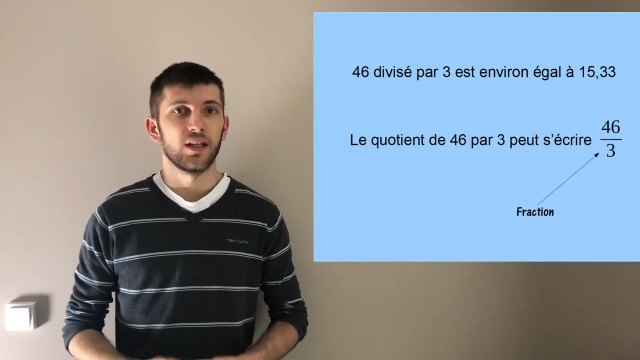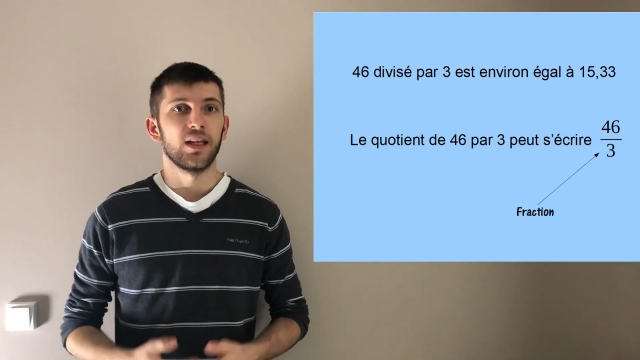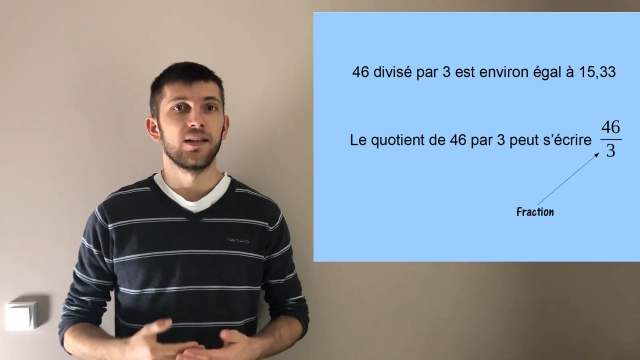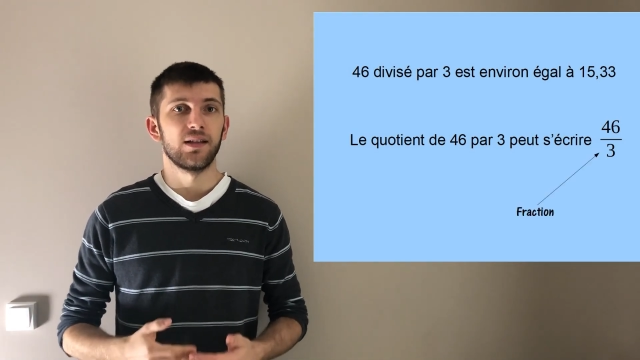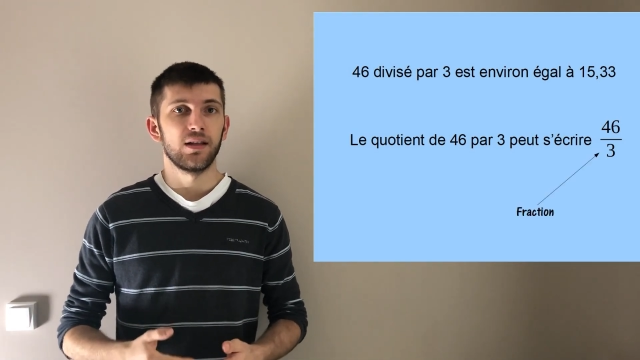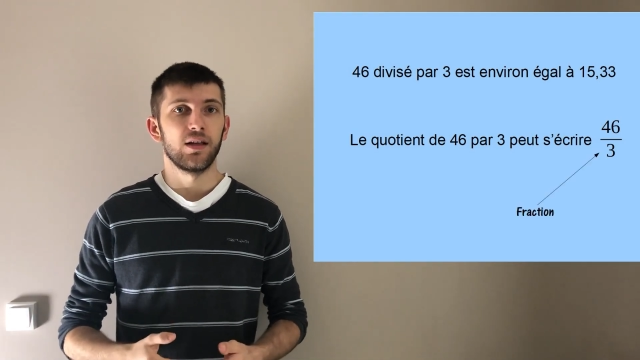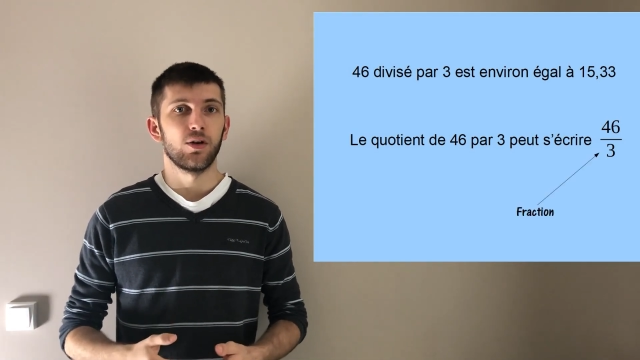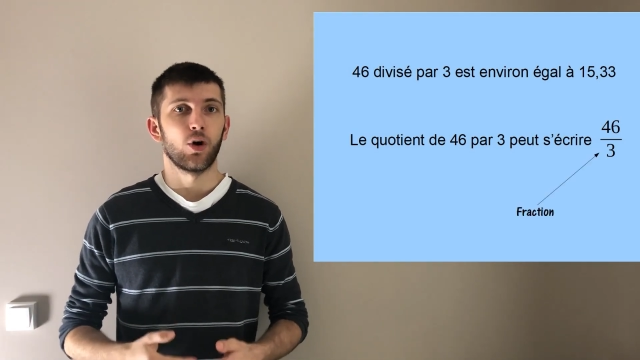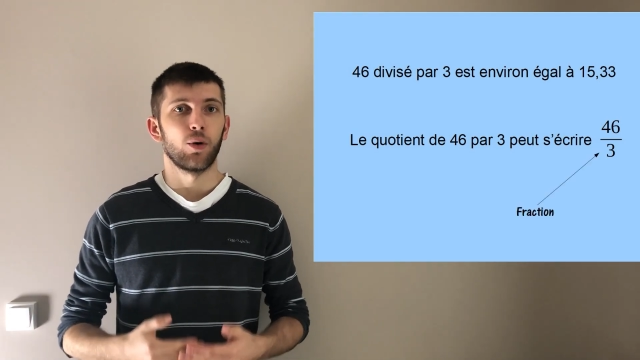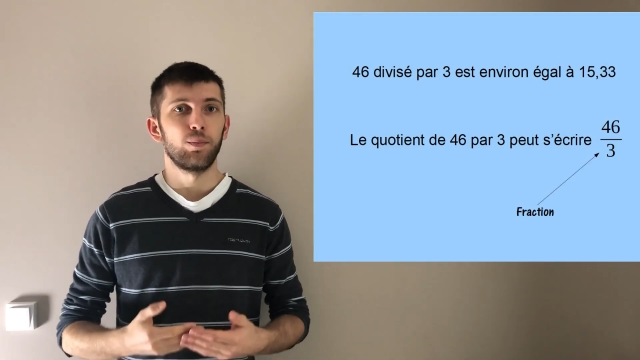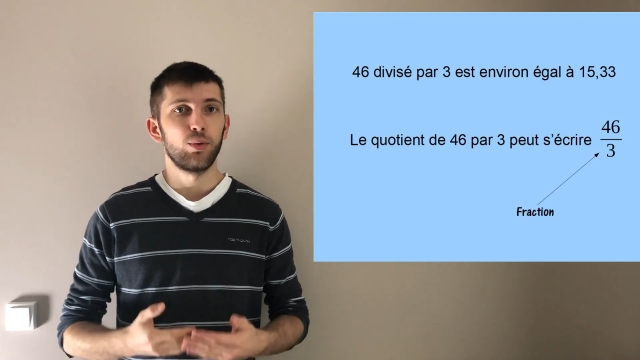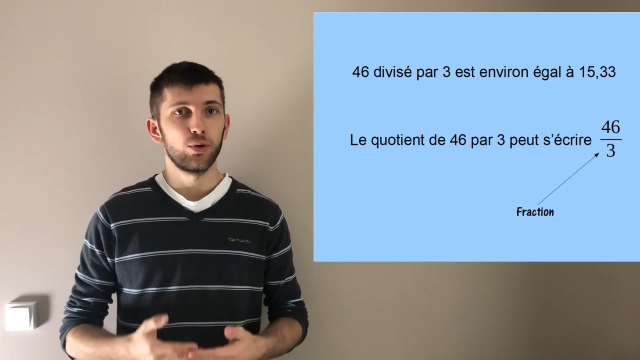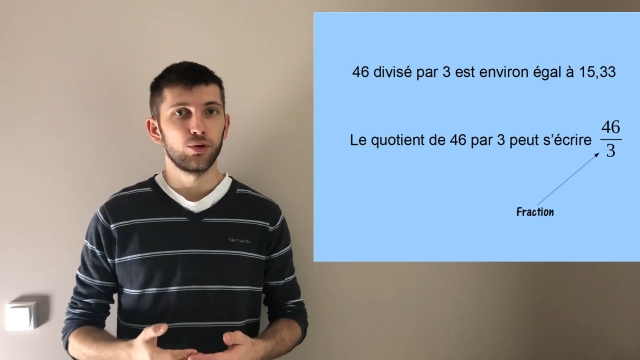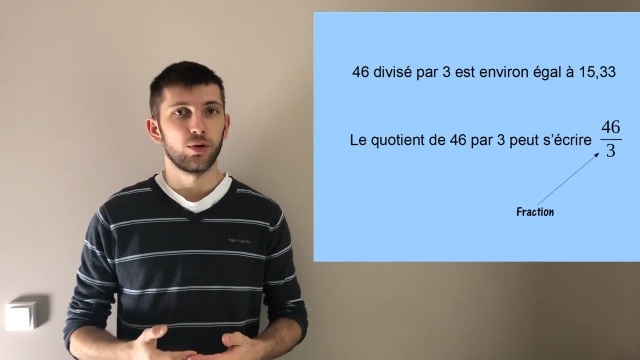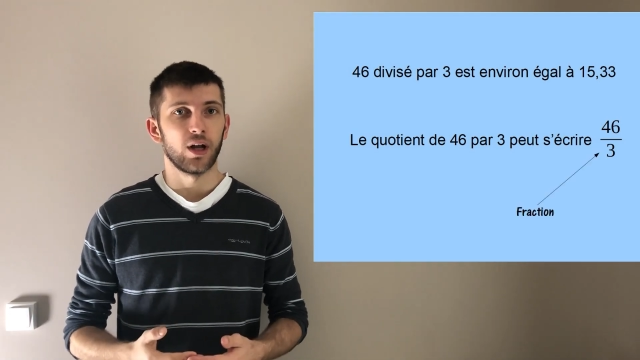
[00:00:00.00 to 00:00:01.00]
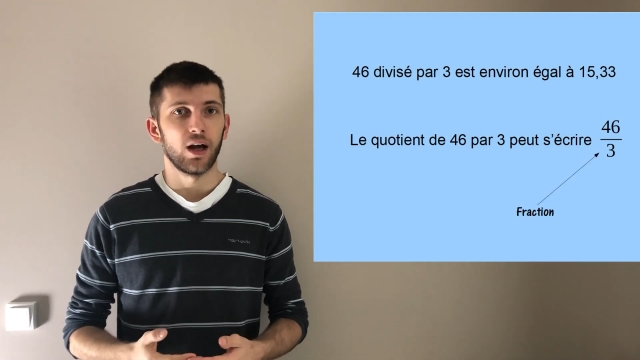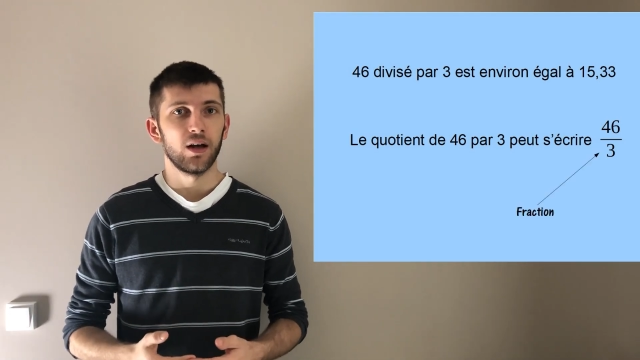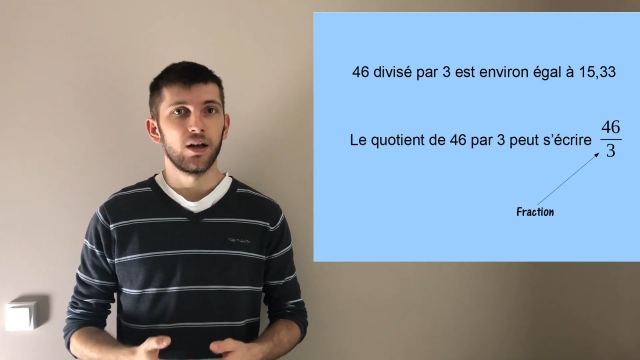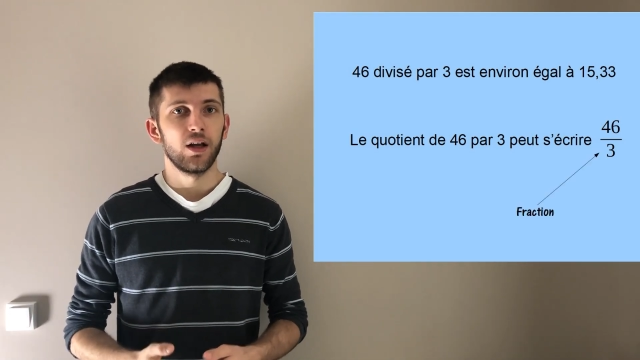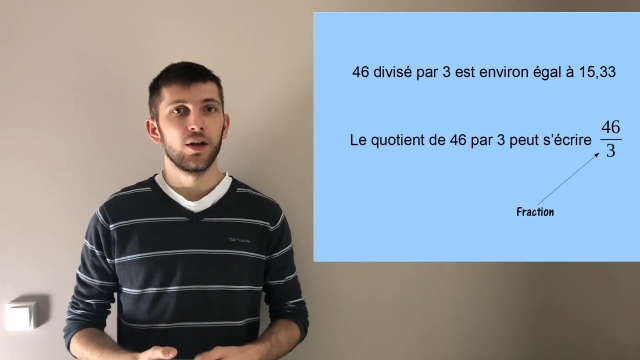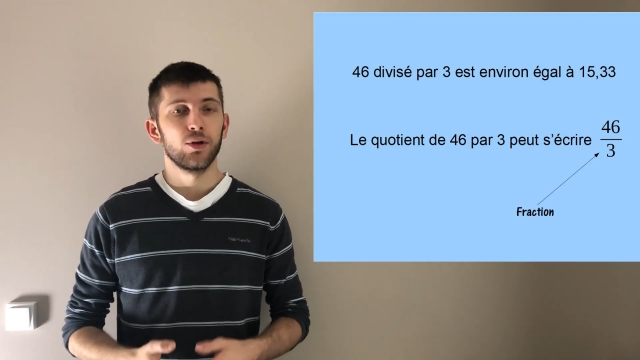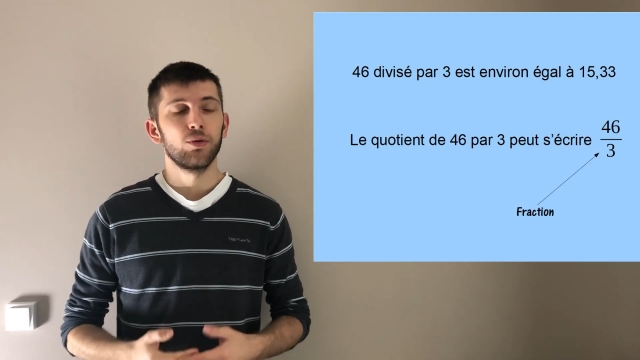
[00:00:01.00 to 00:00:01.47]
Et c'est d'ailleurs pour
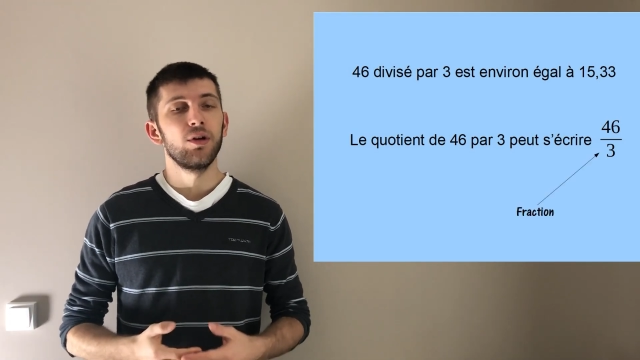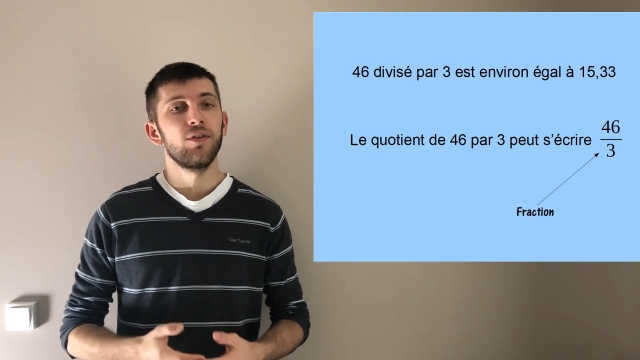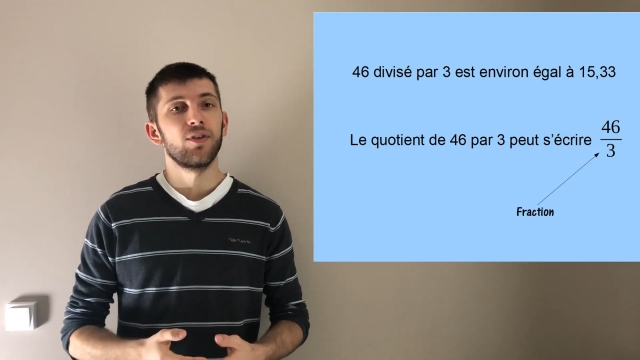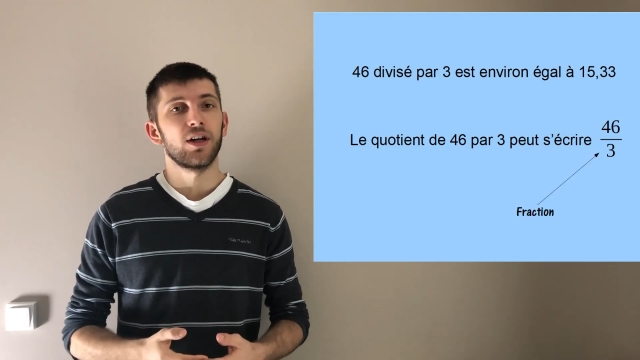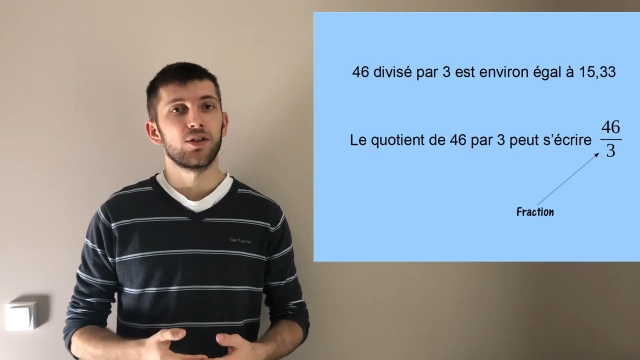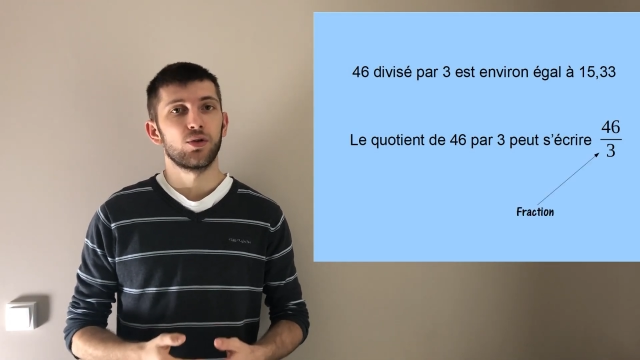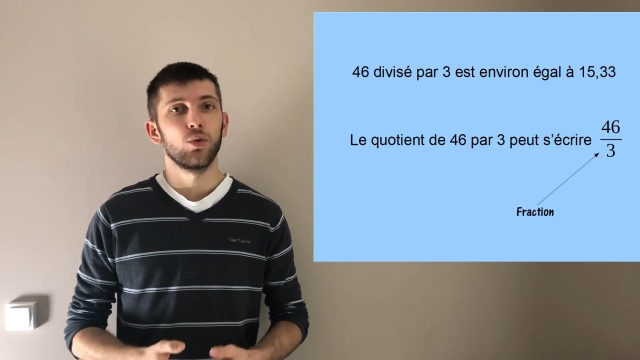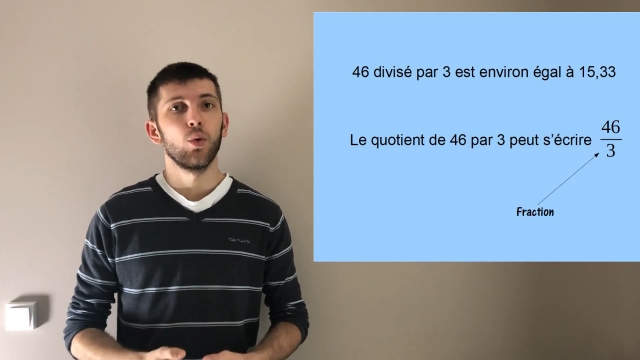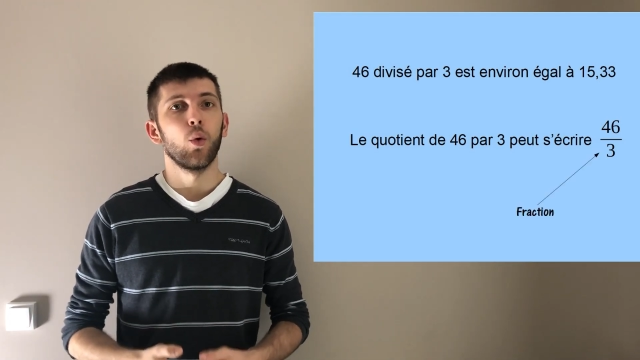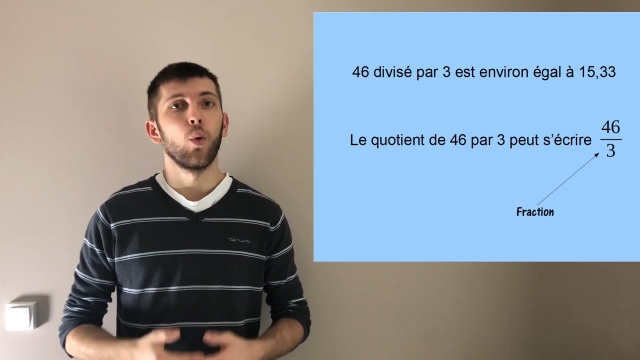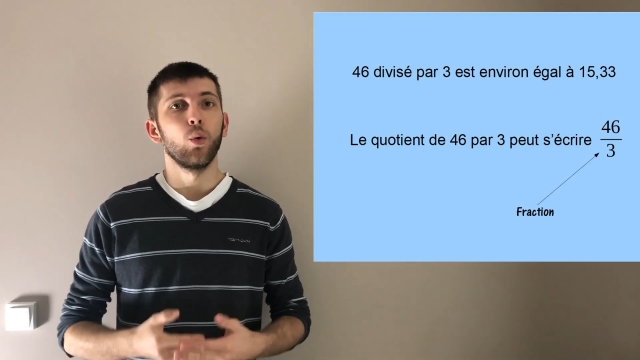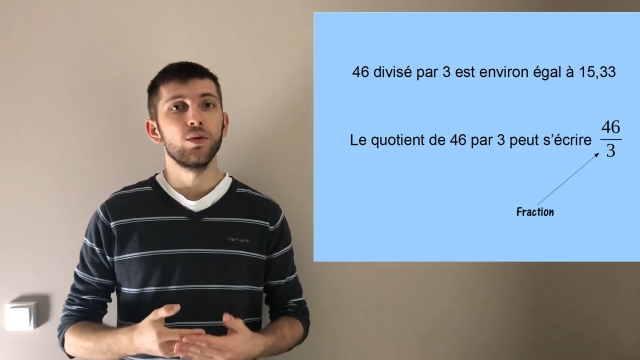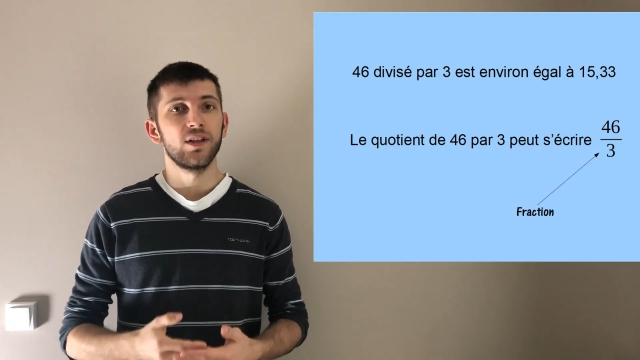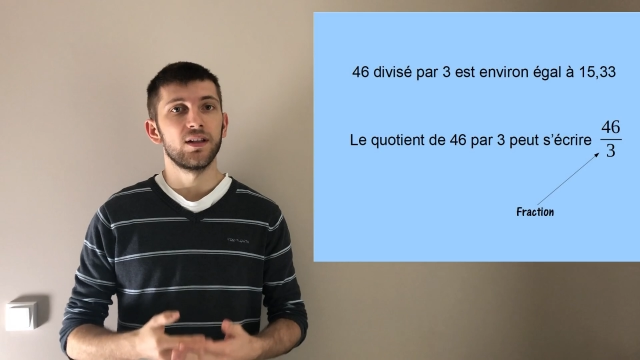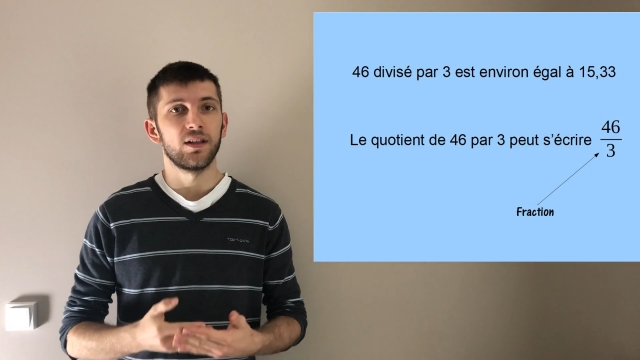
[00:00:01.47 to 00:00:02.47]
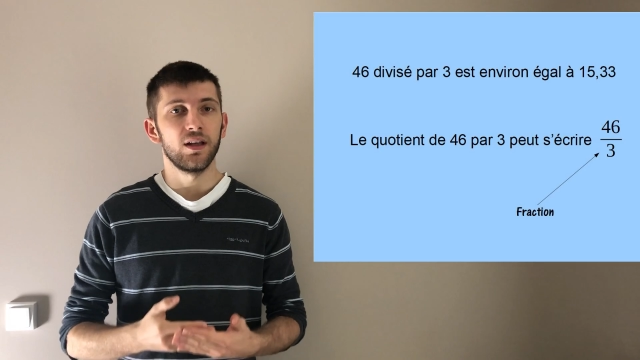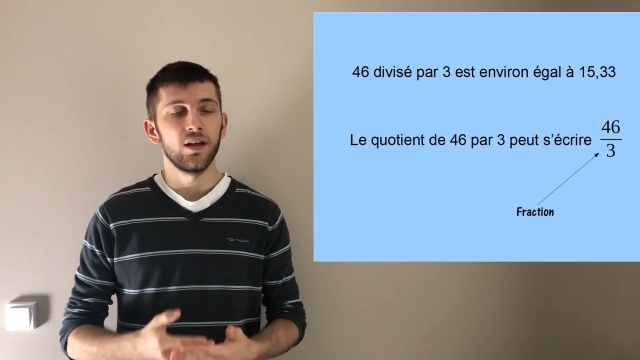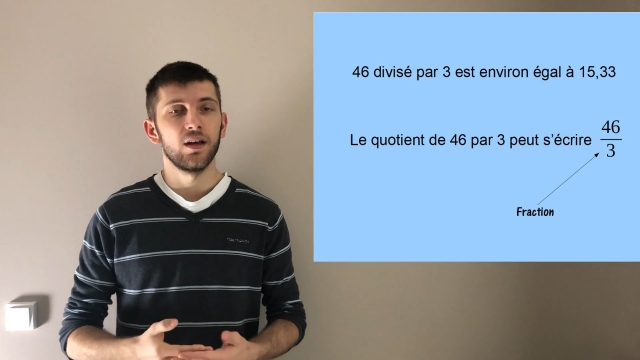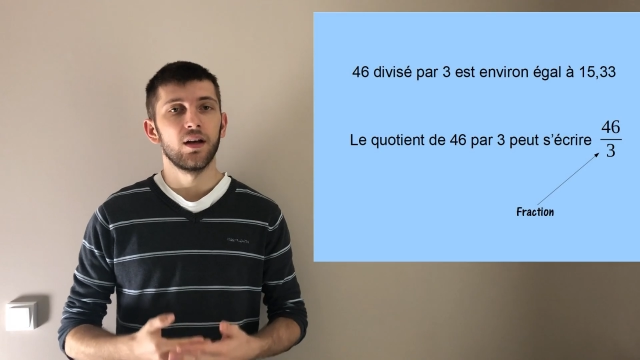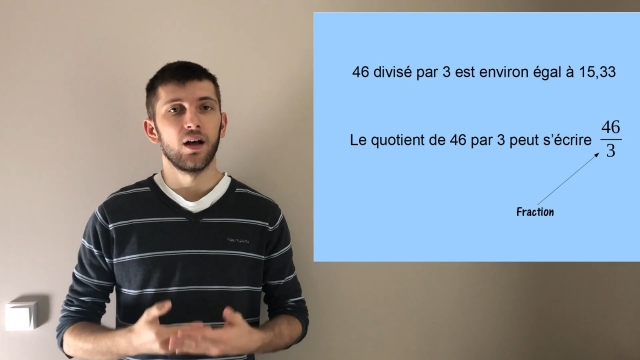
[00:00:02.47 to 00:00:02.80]
cela que les fractions ont été